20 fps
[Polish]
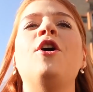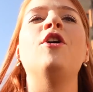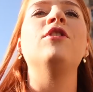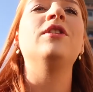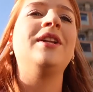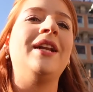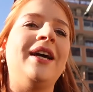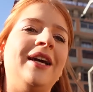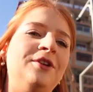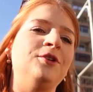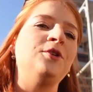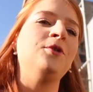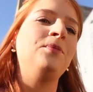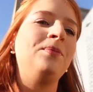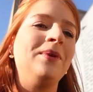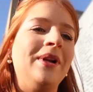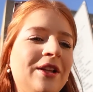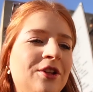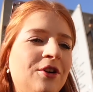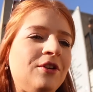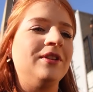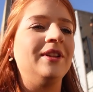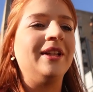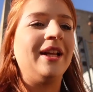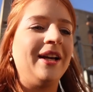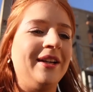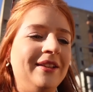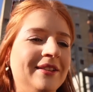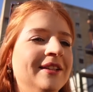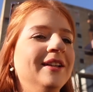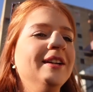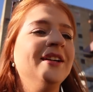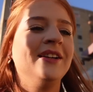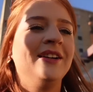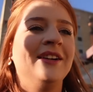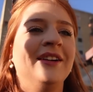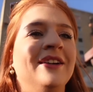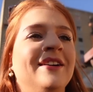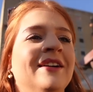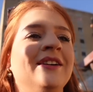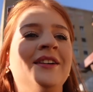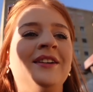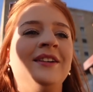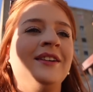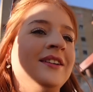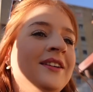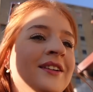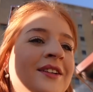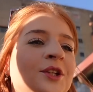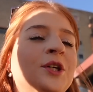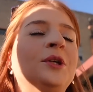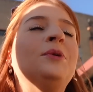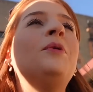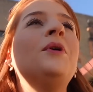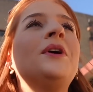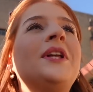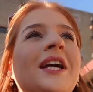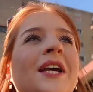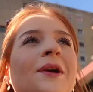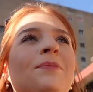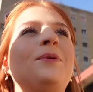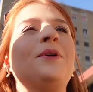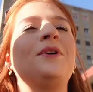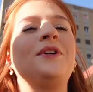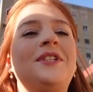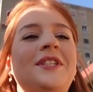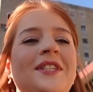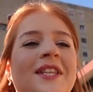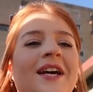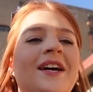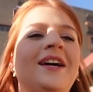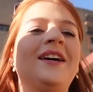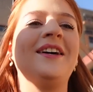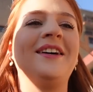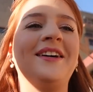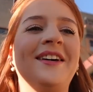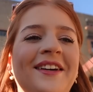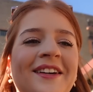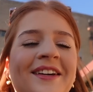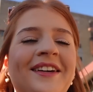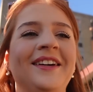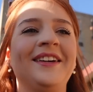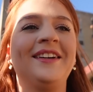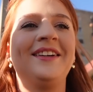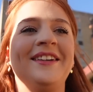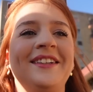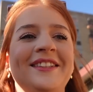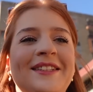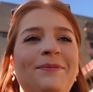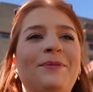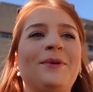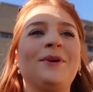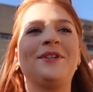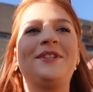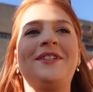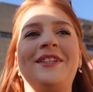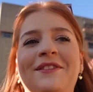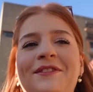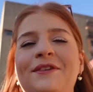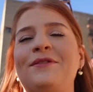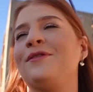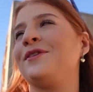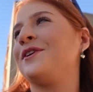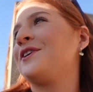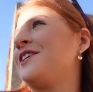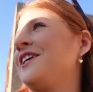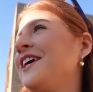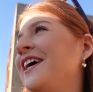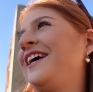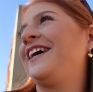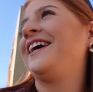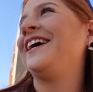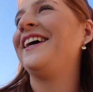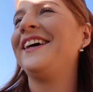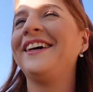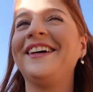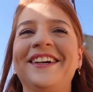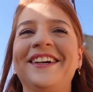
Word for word: online, kup bilet online. To było takie proste. Za proste we Włoszech.